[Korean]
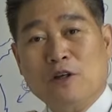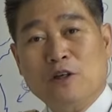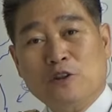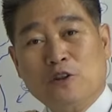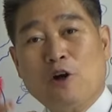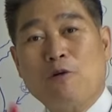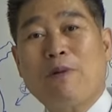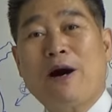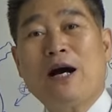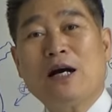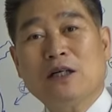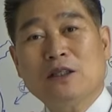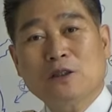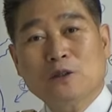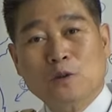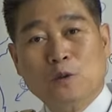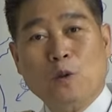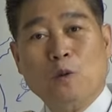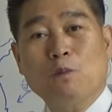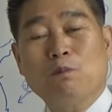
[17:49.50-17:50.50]
서방,
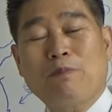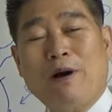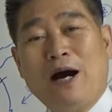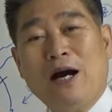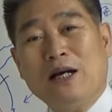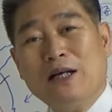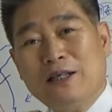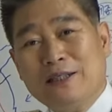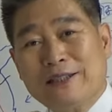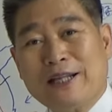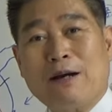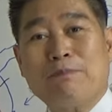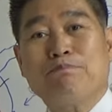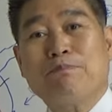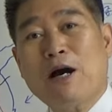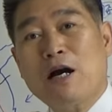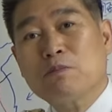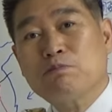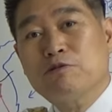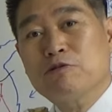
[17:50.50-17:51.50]
동방,
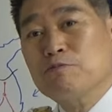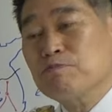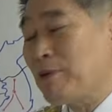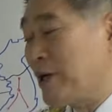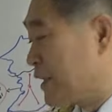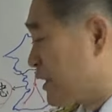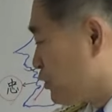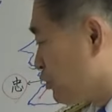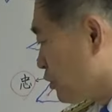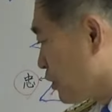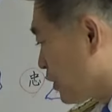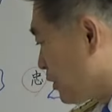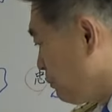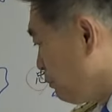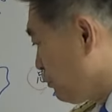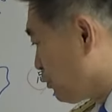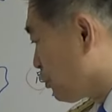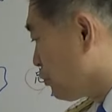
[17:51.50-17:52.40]
남방, 북방의 중심,